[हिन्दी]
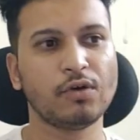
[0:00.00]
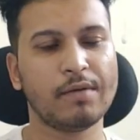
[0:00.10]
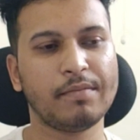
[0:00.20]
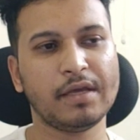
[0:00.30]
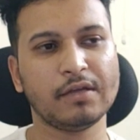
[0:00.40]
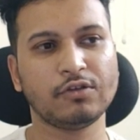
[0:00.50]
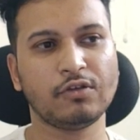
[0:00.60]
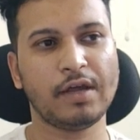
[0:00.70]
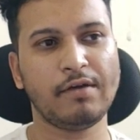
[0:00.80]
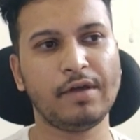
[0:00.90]
तो हमें
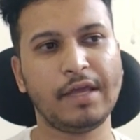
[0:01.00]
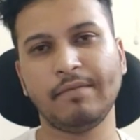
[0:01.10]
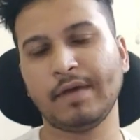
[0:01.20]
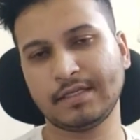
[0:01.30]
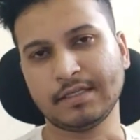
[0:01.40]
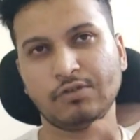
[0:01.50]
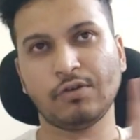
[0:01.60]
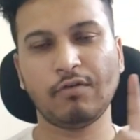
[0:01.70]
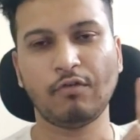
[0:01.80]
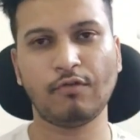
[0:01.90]
जो है एम एक्सिस
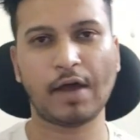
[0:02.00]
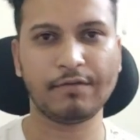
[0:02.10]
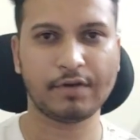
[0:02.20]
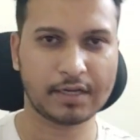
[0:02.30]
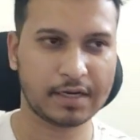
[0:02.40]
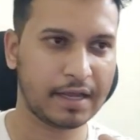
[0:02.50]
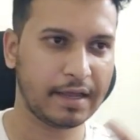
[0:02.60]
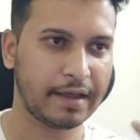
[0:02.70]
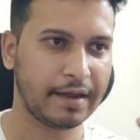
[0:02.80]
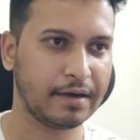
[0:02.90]
जो है वो वाई रखना
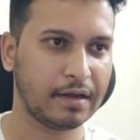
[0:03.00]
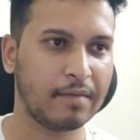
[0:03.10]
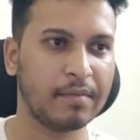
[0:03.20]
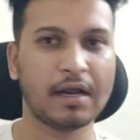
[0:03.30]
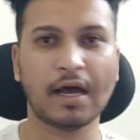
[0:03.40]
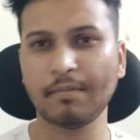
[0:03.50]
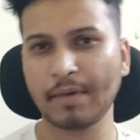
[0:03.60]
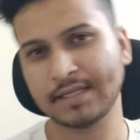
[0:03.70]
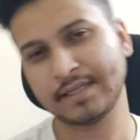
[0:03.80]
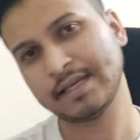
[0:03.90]
है एंड हमारा
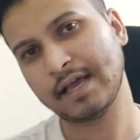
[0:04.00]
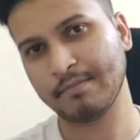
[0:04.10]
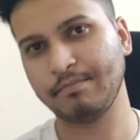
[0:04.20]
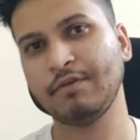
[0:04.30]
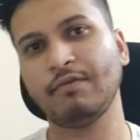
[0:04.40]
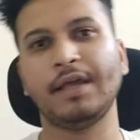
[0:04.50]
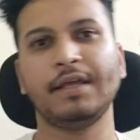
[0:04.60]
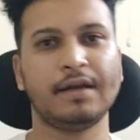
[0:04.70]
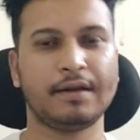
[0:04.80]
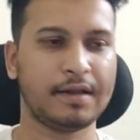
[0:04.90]
अप एक्सिस है अब भी वाई
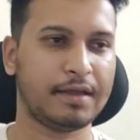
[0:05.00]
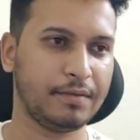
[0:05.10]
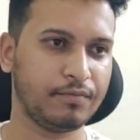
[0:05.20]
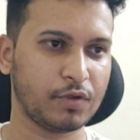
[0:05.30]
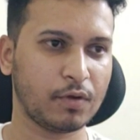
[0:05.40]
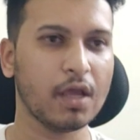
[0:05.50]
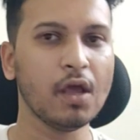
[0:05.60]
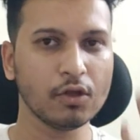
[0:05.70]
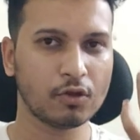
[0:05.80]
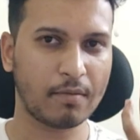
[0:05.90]
ही रखना है ओके
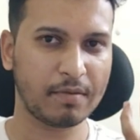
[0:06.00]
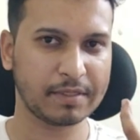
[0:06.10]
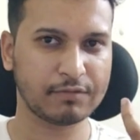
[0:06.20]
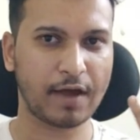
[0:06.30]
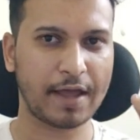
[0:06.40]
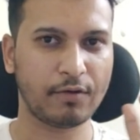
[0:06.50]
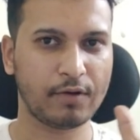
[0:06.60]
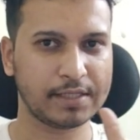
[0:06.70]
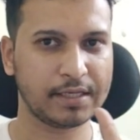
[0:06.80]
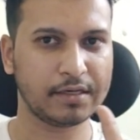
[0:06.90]
okay? तो हमें बस y
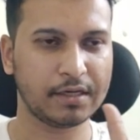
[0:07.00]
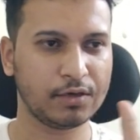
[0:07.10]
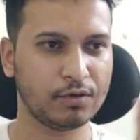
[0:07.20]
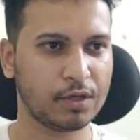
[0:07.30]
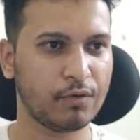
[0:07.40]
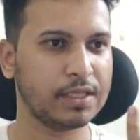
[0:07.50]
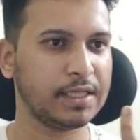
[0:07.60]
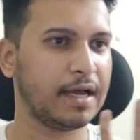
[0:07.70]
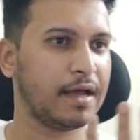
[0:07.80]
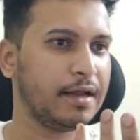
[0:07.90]
को ऐसे टर्न होते हुए
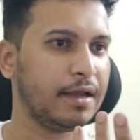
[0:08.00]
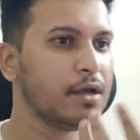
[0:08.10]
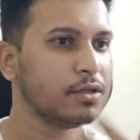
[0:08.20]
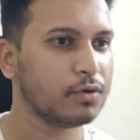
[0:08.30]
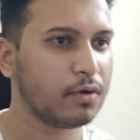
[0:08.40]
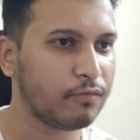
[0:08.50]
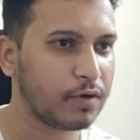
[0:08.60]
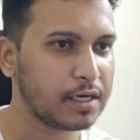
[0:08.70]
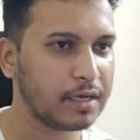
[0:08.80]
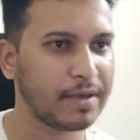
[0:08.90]
दिखाना है तो
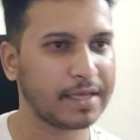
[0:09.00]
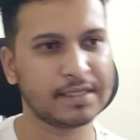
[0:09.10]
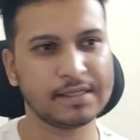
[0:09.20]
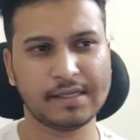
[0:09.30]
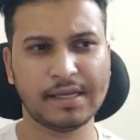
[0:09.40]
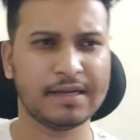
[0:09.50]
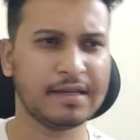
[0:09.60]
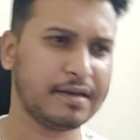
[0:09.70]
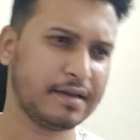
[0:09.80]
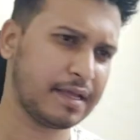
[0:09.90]
वर्ल्ड अप एक्सेस ये
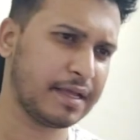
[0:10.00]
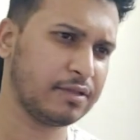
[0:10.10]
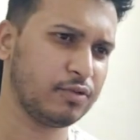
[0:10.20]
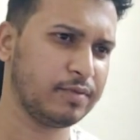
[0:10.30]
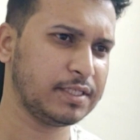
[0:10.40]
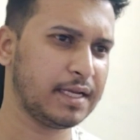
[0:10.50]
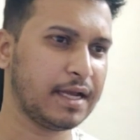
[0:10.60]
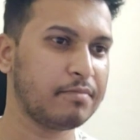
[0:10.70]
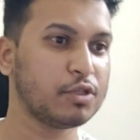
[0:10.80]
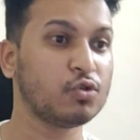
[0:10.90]
नन रखेंगे तो भी
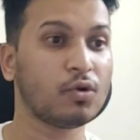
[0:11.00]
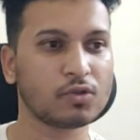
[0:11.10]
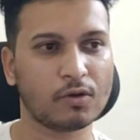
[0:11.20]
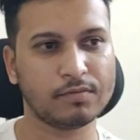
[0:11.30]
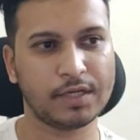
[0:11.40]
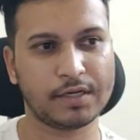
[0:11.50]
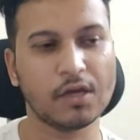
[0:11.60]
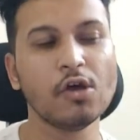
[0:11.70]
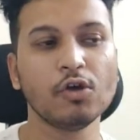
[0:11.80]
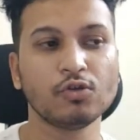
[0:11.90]
चलेगा अभी सोर्स ऑब्जेक्ट
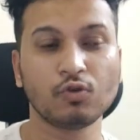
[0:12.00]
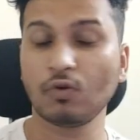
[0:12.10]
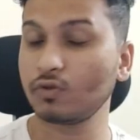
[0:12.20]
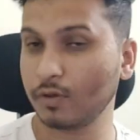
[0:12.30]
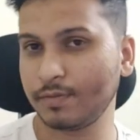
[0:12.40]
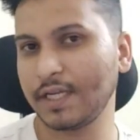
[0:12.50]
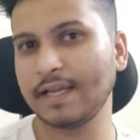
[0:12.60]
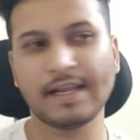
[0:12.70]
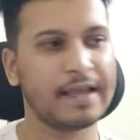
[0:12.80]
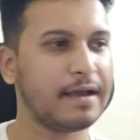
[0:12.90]
सोर्स ऑब्जेक्ट
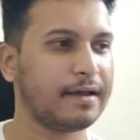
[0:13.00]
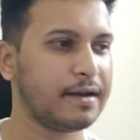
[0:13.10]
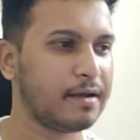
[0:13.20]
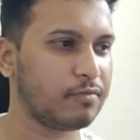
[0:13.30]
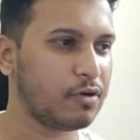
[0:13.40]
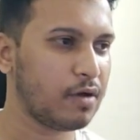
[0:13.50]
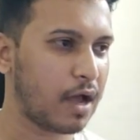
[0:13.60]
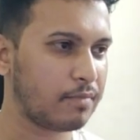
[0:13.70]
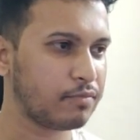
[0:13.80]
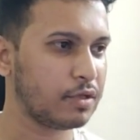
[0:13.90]
के लिए क्या करना है आपको
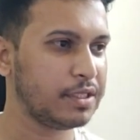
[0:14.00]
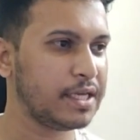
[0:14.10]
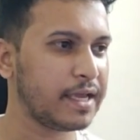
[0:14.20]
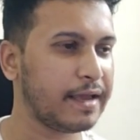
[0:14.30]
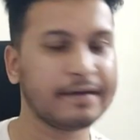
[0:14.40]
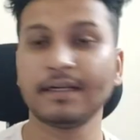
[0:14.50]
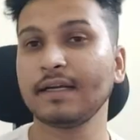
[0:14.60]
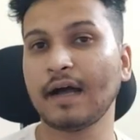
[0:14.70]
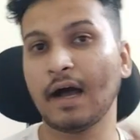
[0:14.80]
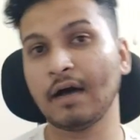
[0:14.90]
आप ये कैरेक्टर
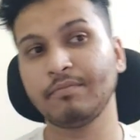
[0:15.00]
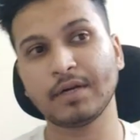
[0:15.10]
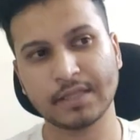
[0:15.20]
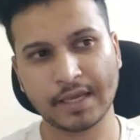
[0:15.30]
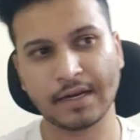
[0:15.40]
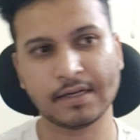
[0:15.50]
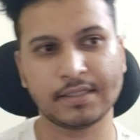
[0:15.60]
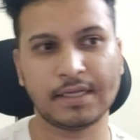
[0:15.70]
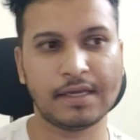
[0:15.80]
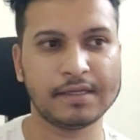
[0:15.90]
कहाँ पर देखना
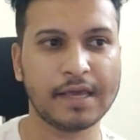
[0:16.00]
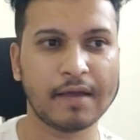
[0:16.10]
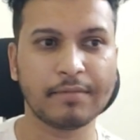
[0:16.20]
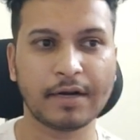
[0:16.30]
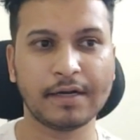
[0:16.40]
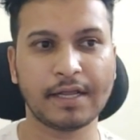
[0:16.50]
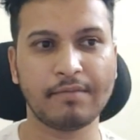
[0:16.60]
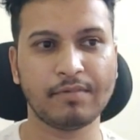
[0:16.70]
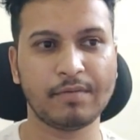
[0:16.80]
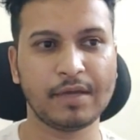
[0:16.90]
चाहिए ये आप रन
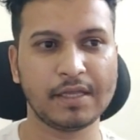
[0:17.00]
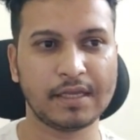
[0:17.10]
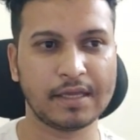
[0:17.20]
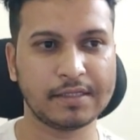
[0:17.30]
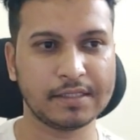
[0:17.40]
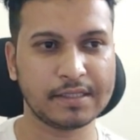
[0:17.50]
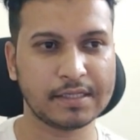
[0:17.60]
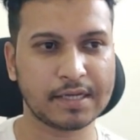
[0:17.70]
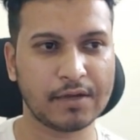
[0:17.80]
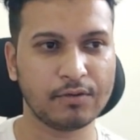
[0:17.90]
टाइम पे भी ये देखिए
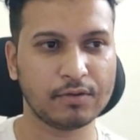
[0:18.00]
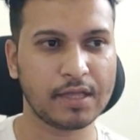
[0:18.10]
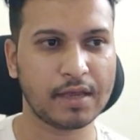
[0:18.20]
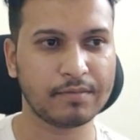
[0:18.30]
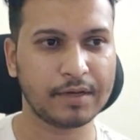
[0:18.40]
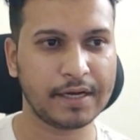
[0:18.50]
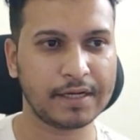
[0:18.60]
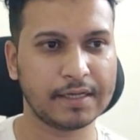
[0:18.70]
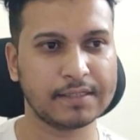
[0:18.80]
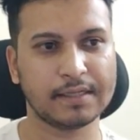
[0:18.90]
जितने चाहे उतने आप
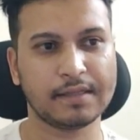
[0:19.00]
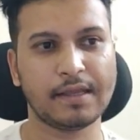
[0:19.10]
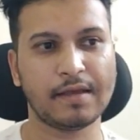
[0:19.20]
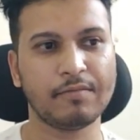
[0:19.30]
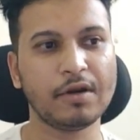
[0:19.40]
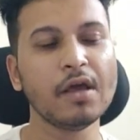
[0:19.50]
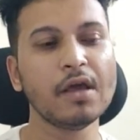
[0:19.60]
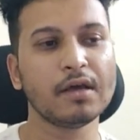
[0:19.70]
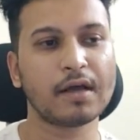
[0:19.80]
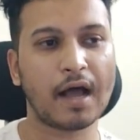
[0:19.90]
क्रिएट कर सकते हैं यहाँ पर
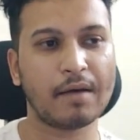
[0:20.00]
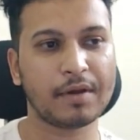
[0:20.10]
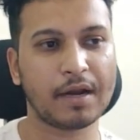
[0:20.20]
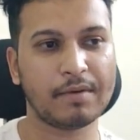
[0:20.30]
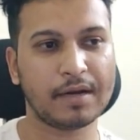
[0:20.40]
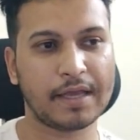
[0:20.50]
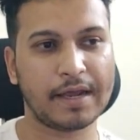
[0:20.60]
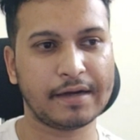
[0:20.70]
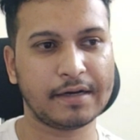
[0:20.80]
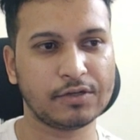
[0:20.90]
कहाँ पर हमारा
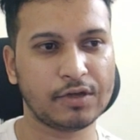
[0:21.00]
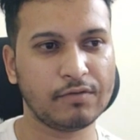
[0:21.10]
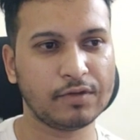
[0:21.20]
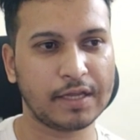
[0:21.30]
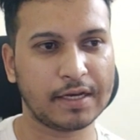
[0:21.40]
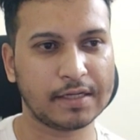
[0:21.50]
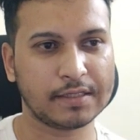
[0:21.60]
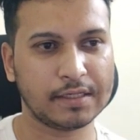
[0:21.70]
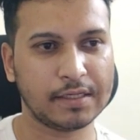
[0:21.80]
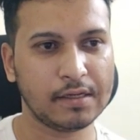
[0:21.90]
कैरेक्टर जो है वो देखना
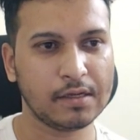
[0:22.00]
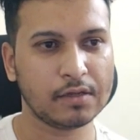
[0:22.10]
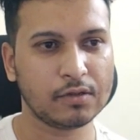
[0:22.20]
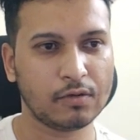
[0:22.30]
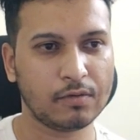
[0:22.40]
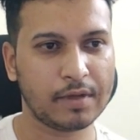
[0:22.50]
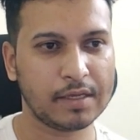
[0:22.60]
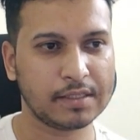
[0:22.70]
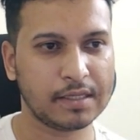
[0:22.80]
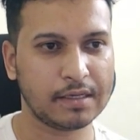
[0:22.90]
चाहिए तो
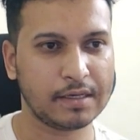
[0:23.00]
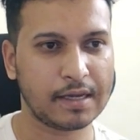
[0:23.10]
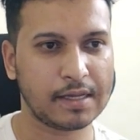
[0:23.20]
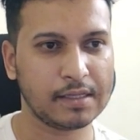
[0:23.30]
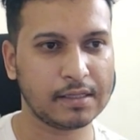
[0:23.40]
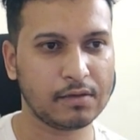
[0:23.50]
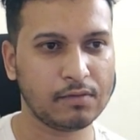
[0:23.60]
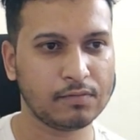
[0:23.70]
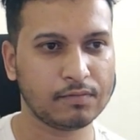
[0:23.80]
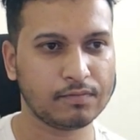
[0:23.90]
मैं इसे निकाल देता हूँ